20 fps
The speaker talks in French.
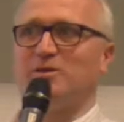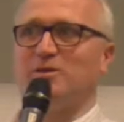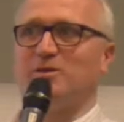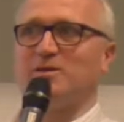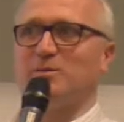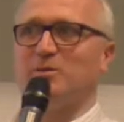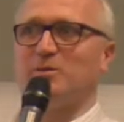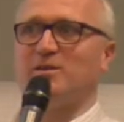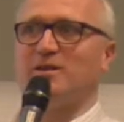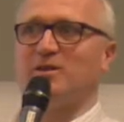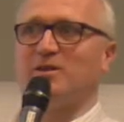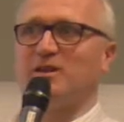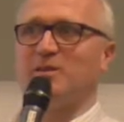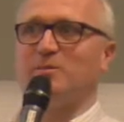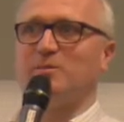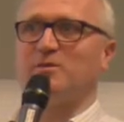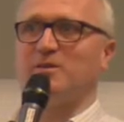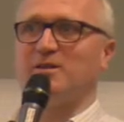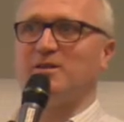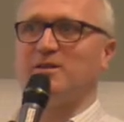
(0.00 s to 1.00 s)
Donc c'est pour ça qu'on
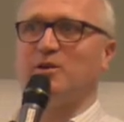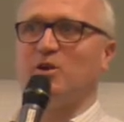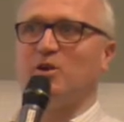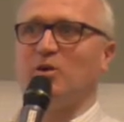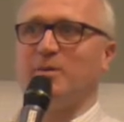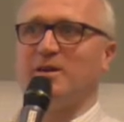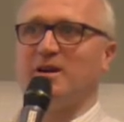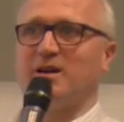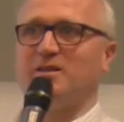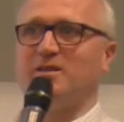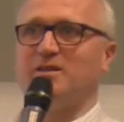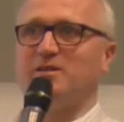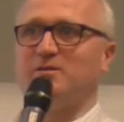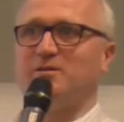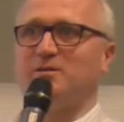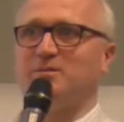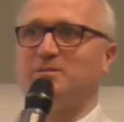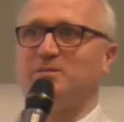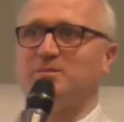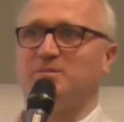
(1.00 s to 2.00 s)
a besoin de
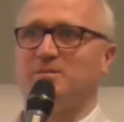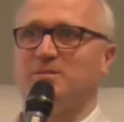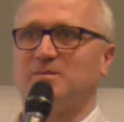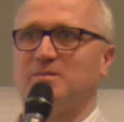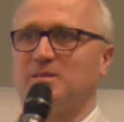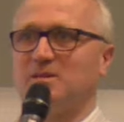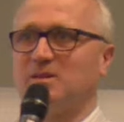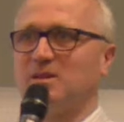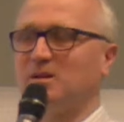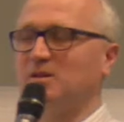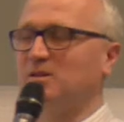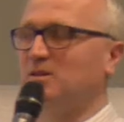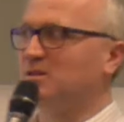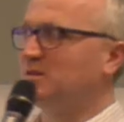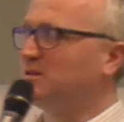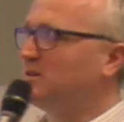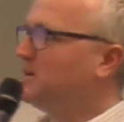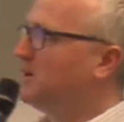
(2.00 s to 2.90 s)
coopératives. D'accord